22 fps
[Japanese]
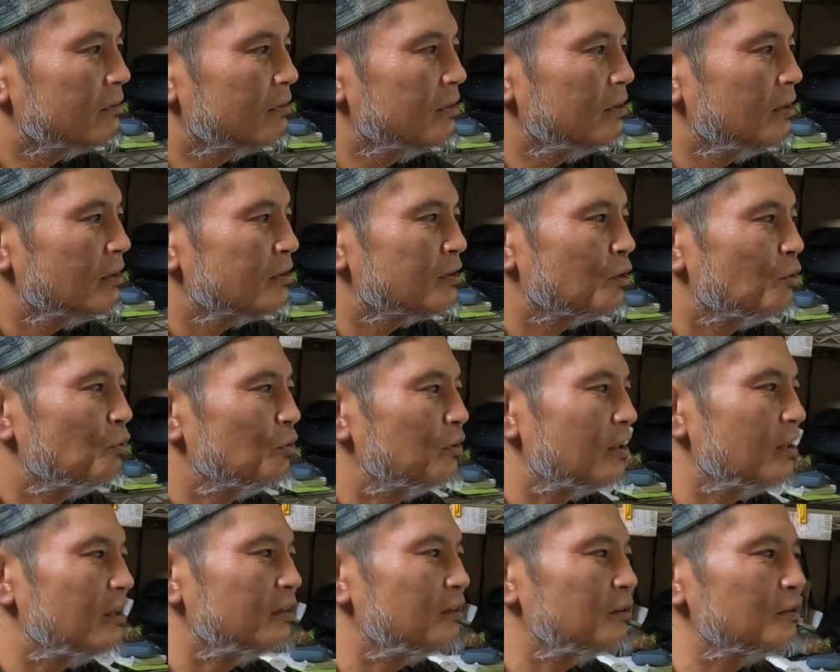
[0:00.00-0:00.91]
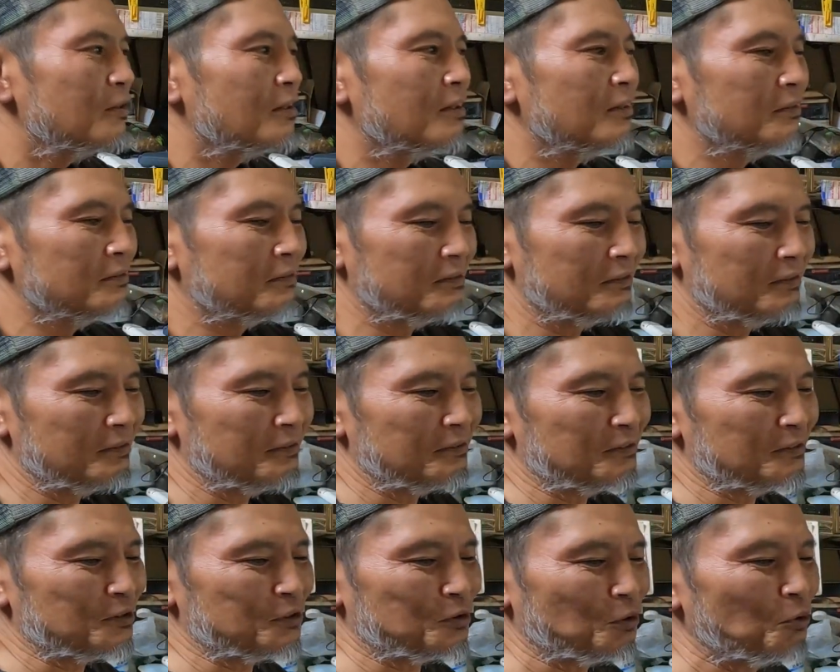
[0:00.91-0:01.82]
いや、そうねっていうか、
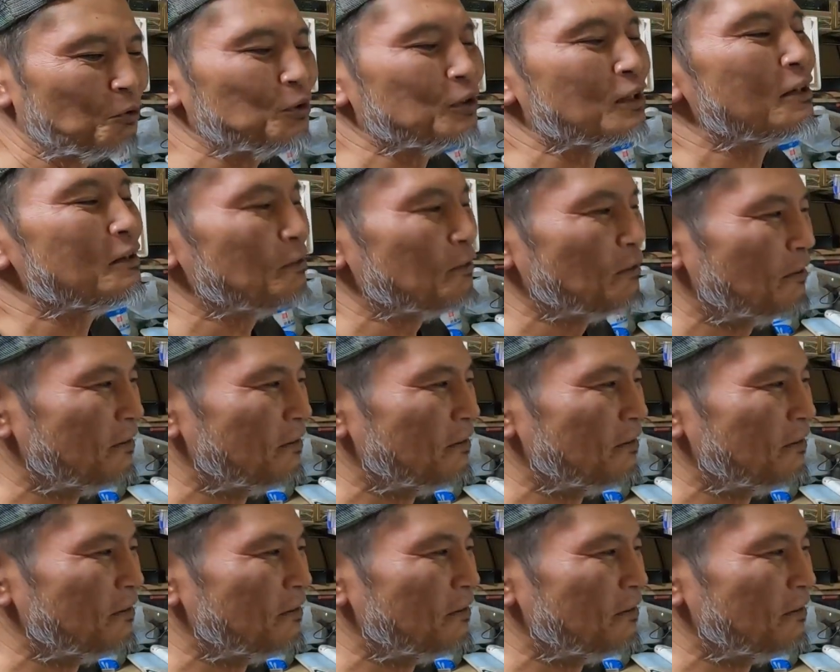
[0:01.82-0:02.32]
そうだよ、